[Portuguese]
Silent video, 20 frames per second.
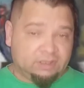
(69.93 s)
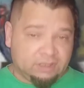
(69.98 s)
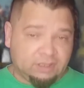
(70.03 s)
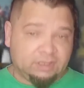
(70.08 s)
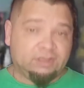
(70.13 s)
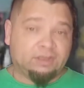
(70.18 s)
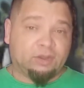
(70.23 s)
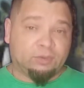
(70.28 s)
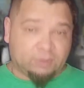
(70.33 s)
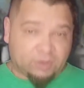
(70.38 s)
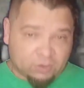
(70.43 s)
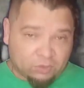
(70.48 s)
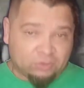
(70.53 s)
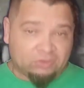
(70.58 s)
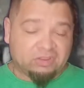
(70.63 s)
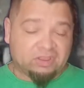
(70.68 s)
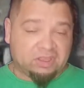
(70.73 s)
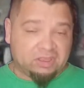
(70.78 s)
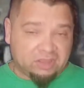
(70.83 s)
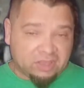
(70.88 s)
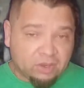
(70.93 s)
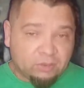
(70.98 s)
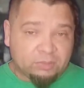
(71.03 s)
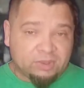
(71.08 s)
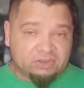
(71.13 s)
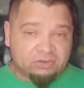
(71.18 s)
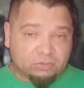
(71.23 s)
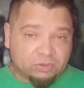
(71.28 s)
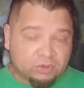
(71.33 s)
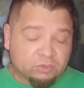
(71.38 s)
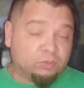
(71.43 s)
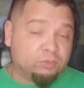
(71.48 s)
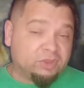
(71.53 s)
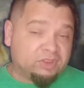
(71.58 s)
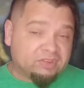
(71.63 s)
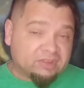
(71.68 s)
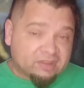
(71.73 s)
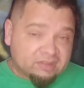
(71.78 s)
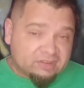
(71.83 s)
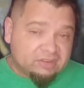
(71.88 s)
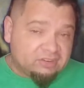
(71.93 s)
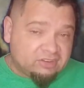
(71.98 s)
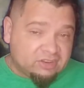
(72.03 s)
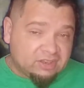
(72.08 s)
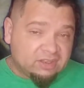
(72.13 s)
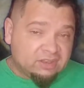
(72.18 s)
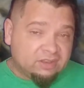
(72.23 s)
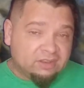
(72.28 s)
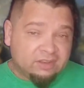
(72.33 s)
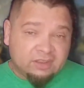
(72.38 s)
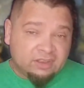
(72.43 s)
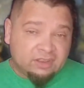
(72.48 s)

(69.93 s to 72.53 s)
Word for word: E é uma coisa que realmente, quando eu começar a assistir,